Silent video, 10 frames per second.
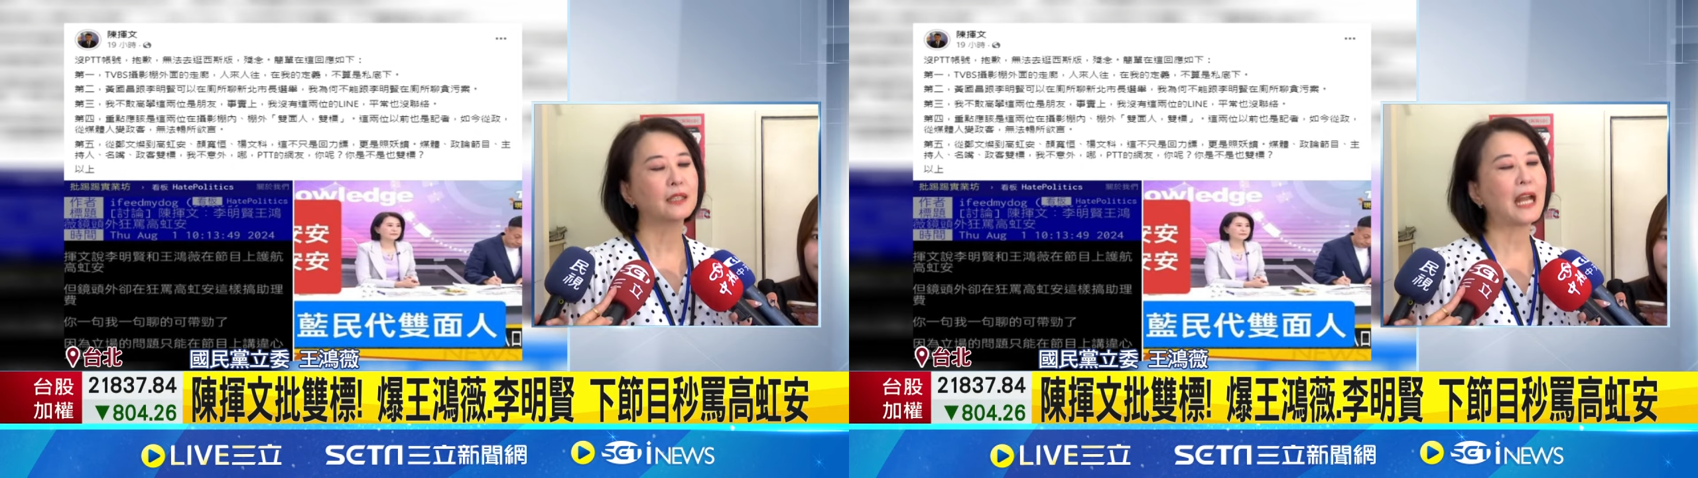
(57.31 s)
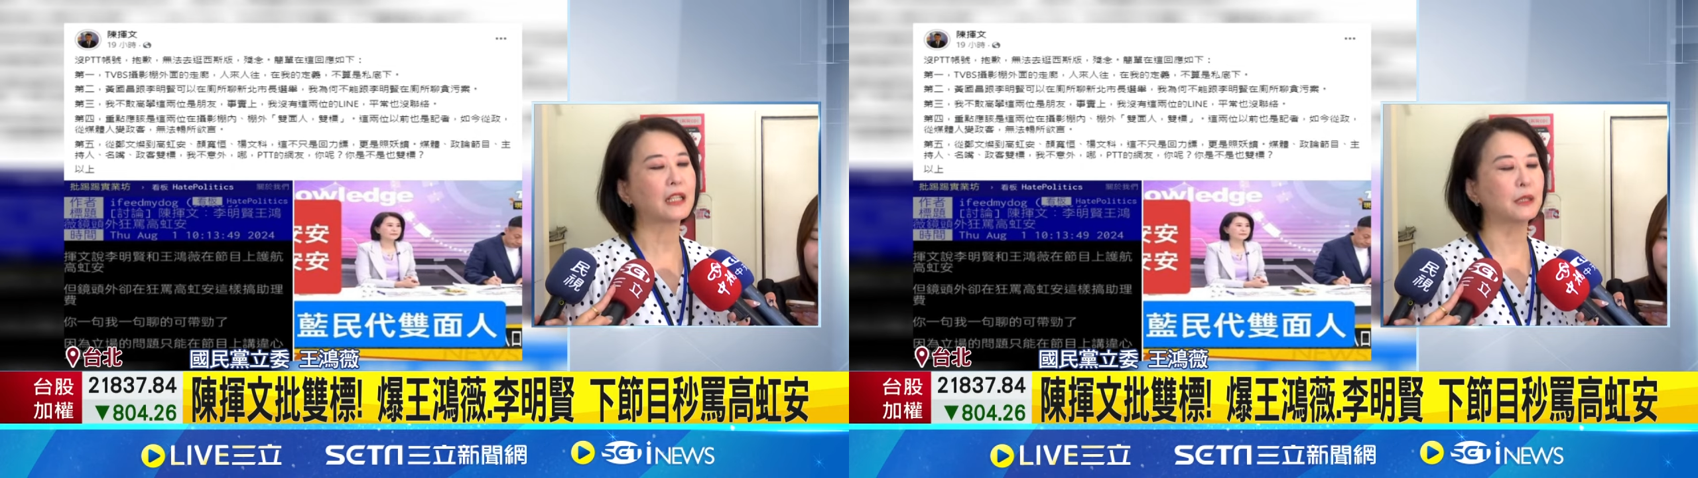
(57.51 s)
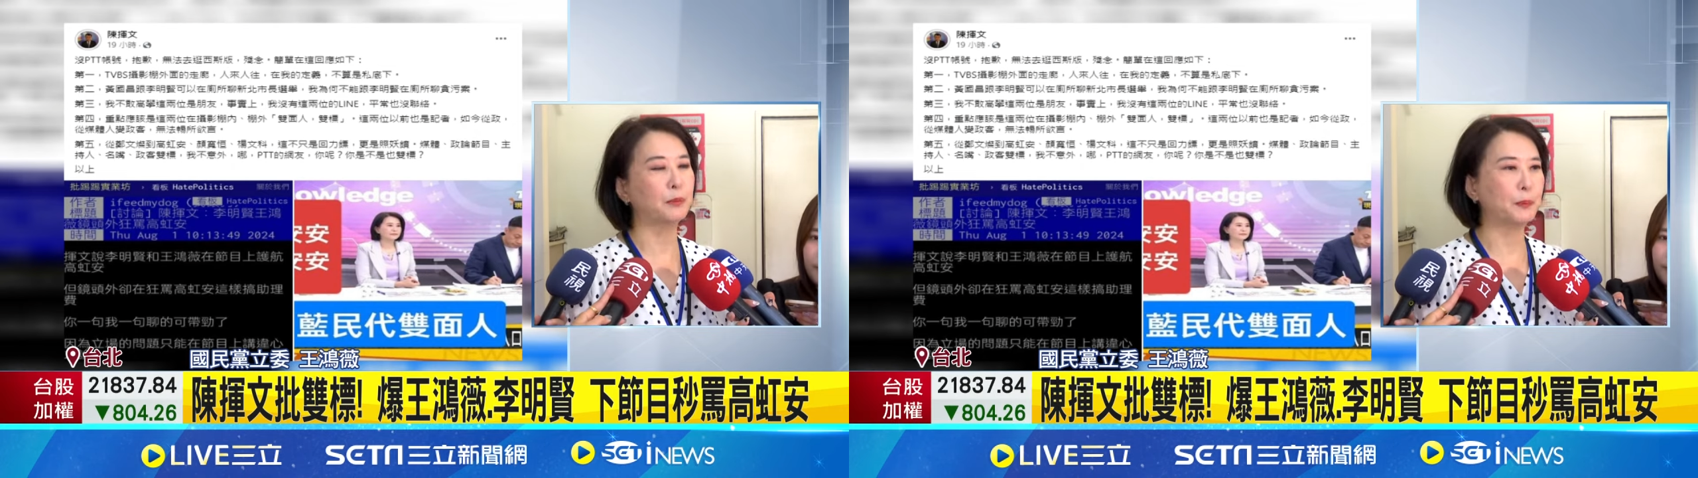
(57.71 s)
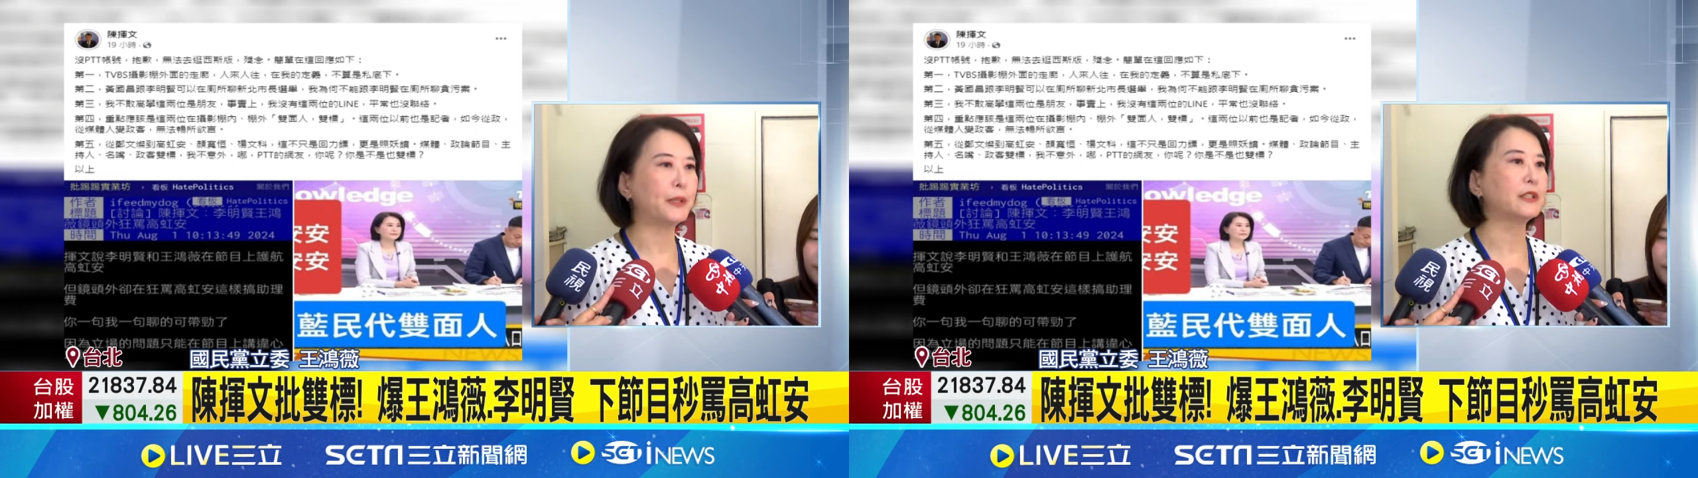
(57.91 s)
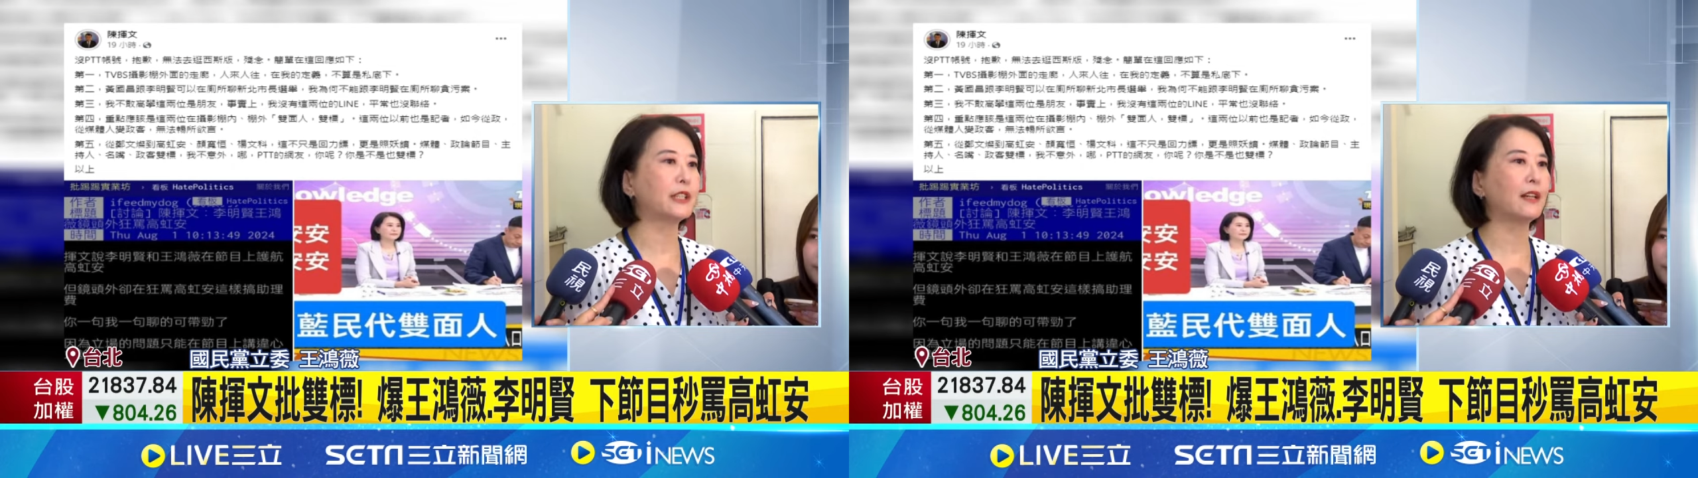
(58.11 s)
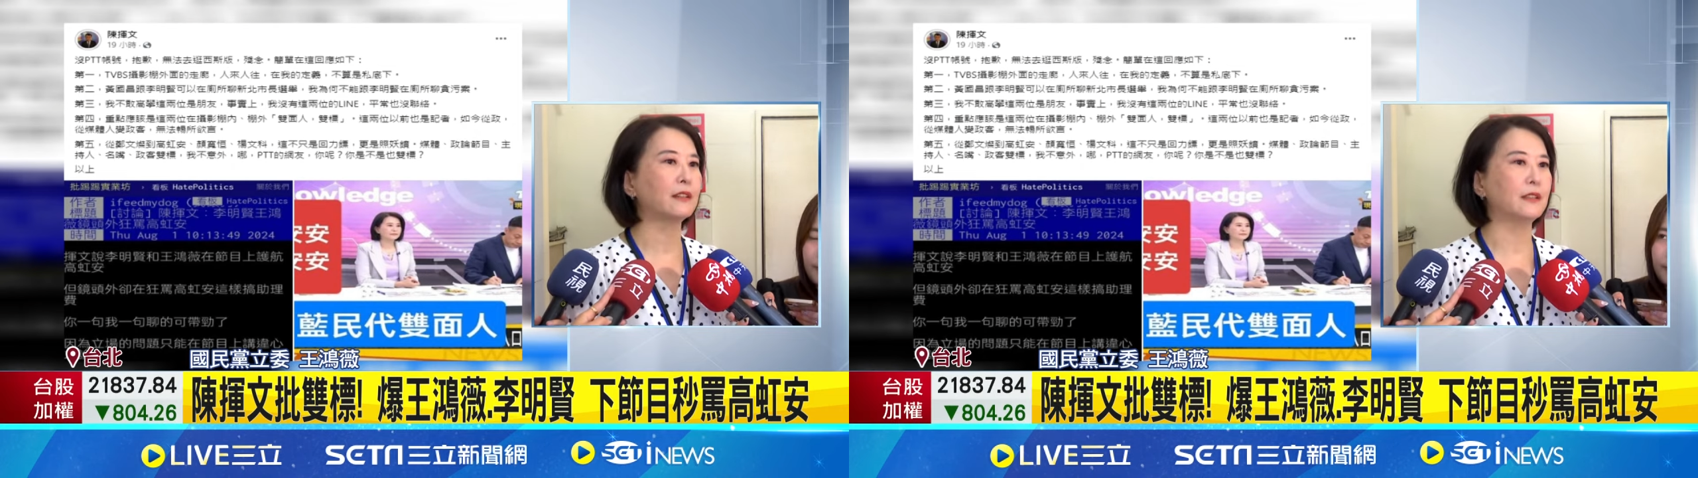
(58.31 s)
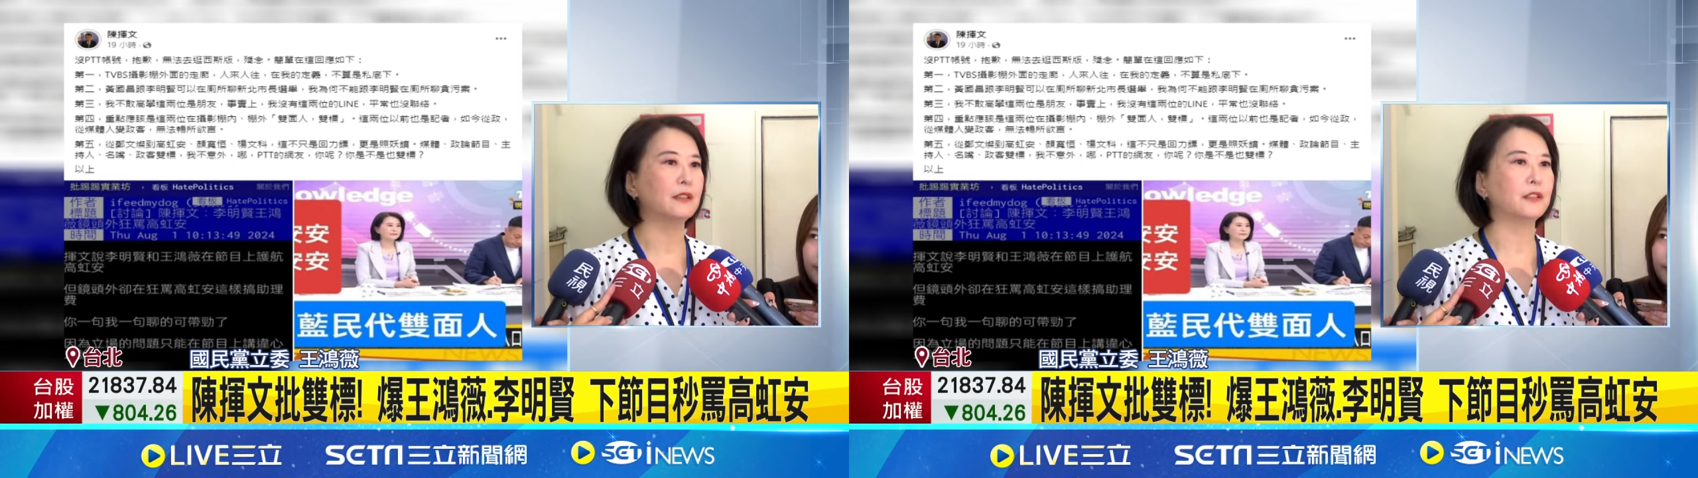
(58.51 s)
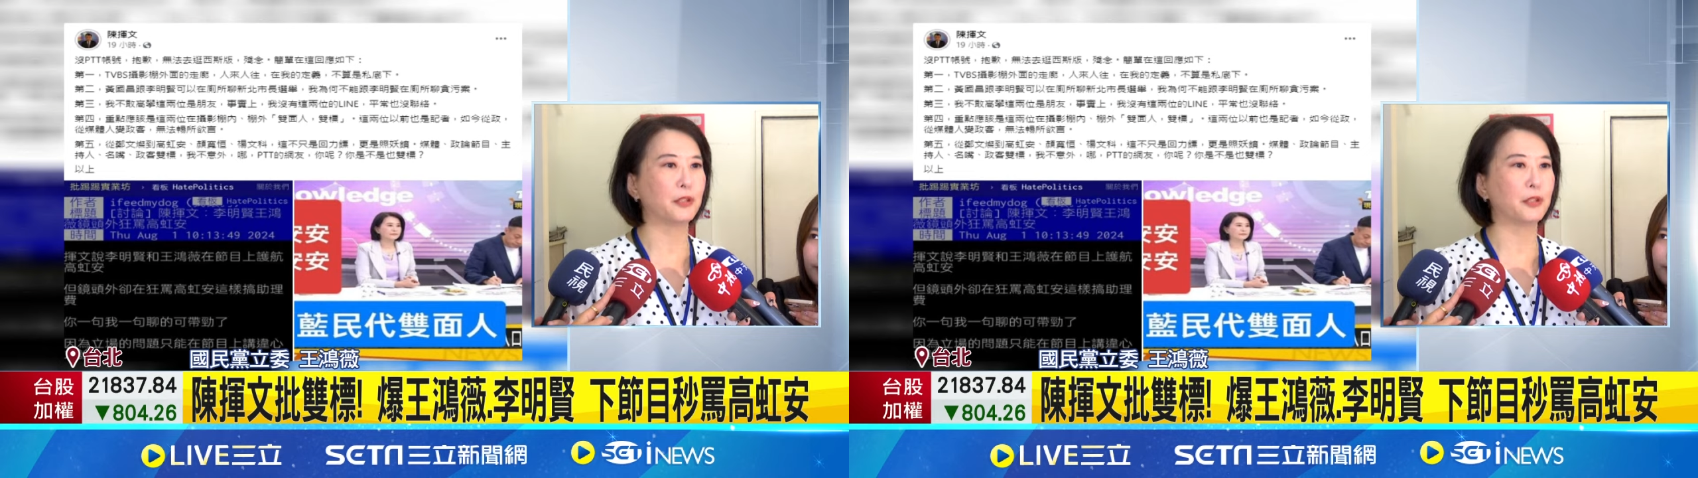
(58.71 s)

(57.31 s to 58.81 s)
大可不必这样的